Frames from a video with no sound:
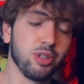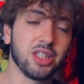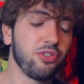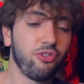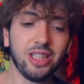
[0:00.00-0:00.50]

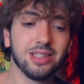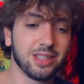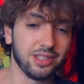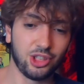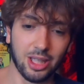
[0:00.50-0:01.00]
una
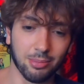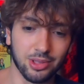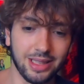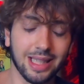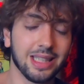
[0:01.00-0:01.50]
sfilza
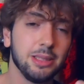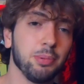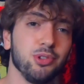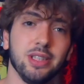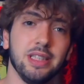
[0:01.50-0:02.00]
diciamo di lati
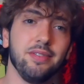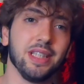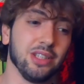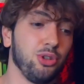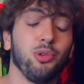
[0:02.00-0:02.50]

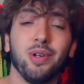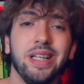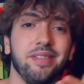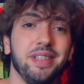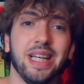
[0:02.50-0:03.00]
positivi che sono
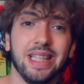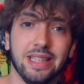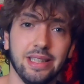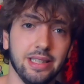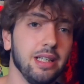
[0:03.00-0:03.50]

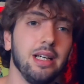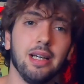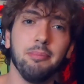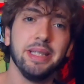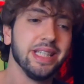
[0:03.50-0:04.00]
evidenti
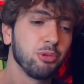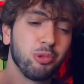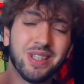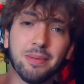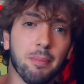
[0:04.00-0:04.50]

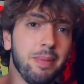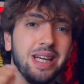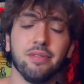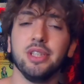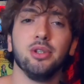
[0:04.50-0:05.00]
miniature
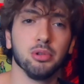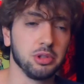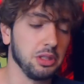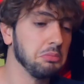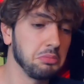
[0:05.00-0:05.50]

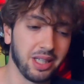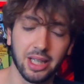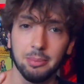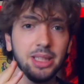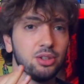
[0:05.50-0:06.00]
meravigliose.
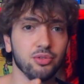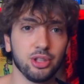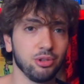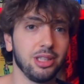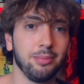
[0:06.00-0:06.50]
Raramente ho
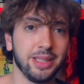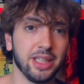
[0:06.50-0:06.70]
visto delle